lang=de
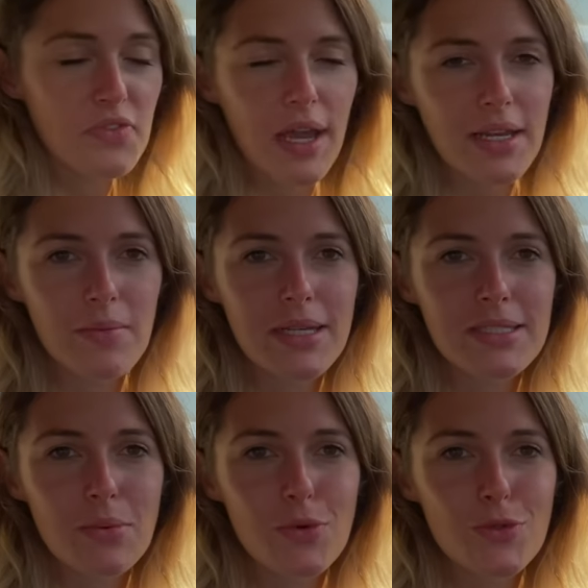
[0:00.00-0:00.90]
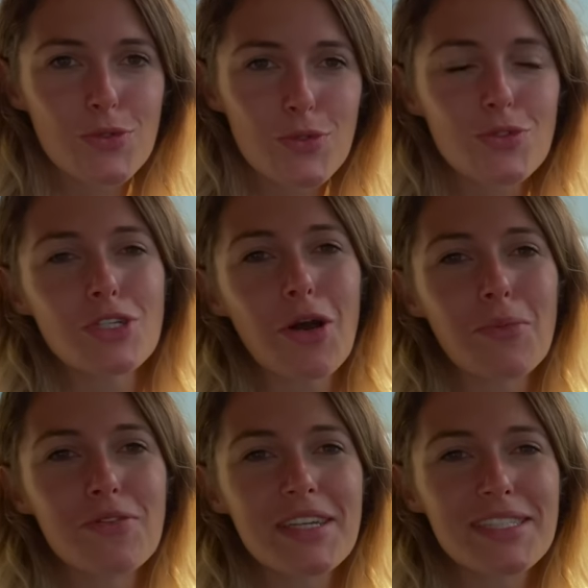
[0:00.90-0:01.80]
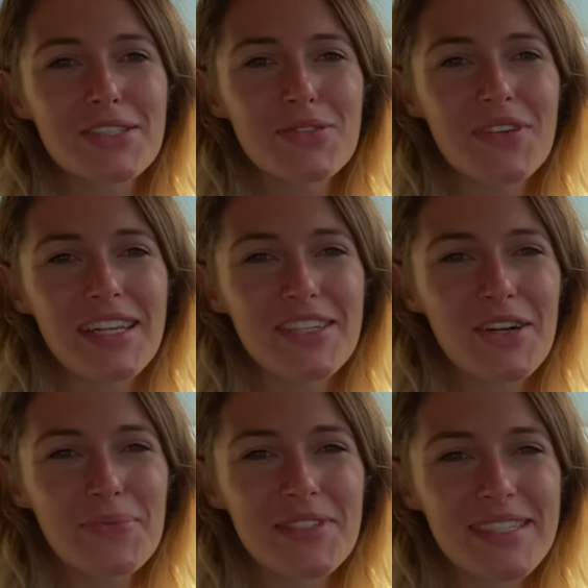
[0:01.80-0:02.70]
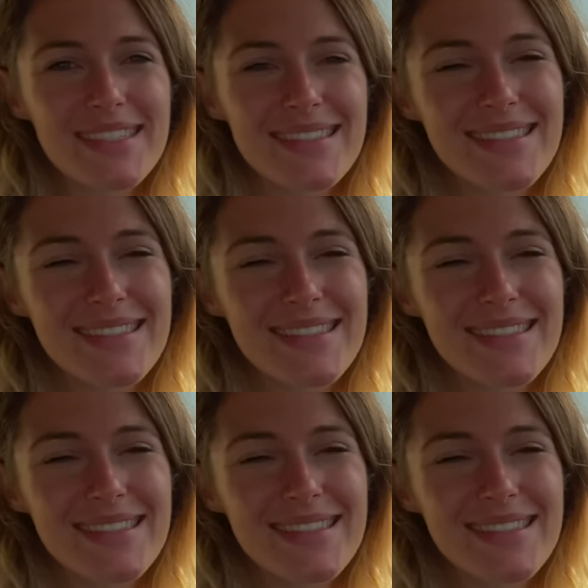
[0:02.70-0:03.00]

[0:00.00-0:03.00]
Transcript: Wir fahren gemeinsam los und schauen mal, wie er sich so fährt. Kommt mit.